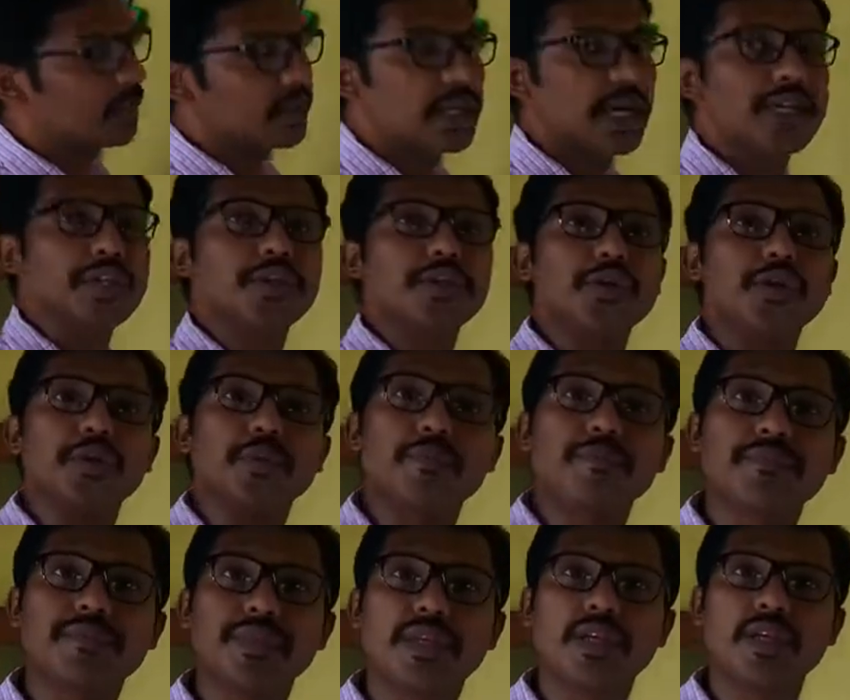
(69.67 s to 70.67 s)
খাদ্য
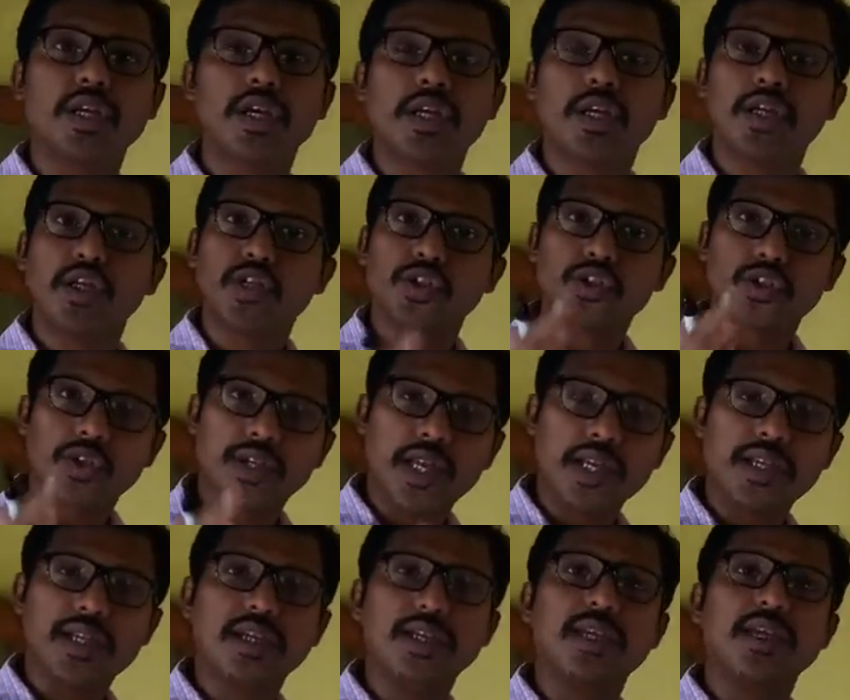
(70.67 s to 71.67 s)

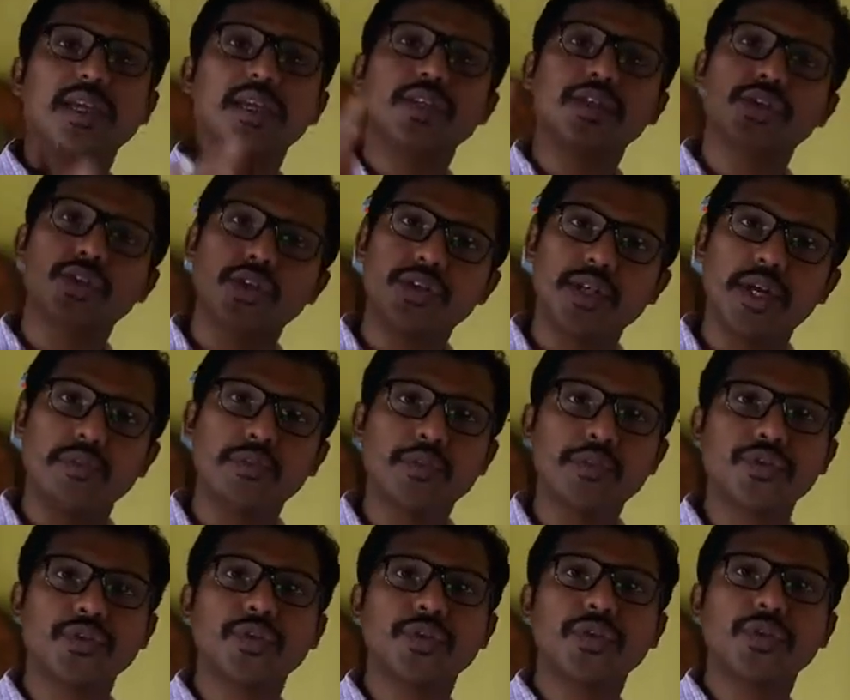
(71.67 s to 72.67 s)
সকাল থেকে সন্ধ্যা
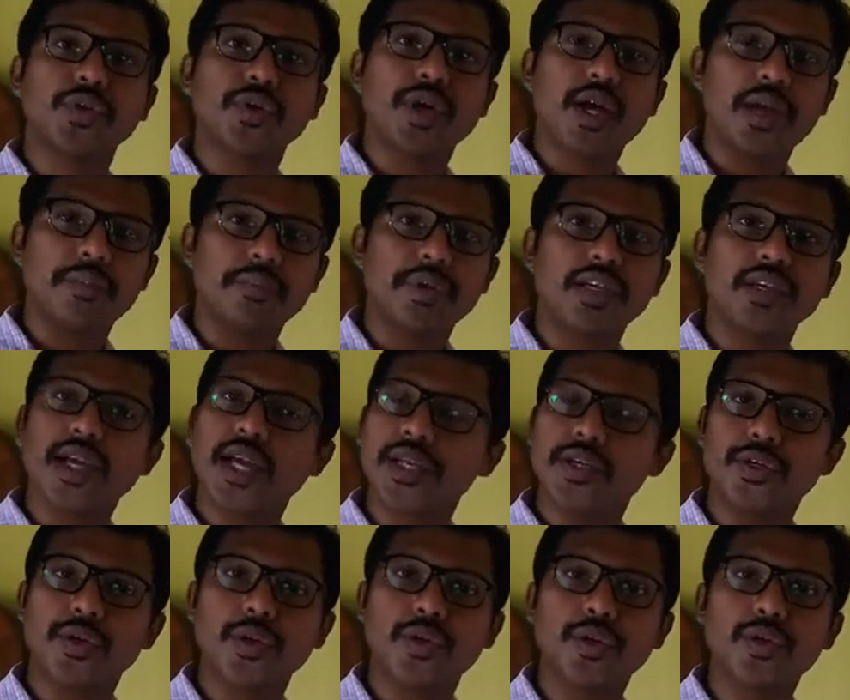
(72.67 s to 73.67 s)
পর্যন্ত আমি
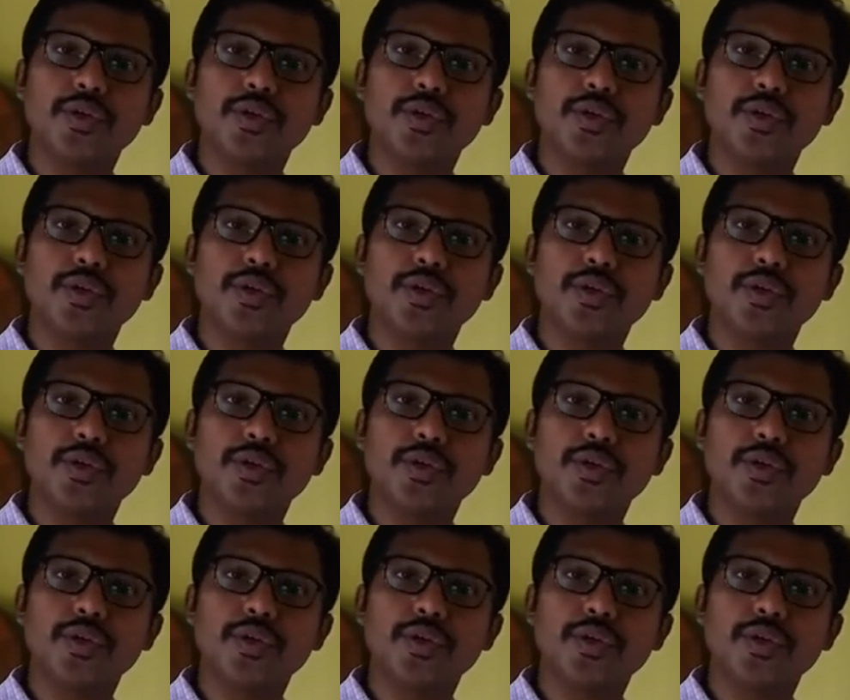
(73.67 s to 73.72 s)
খাদ্য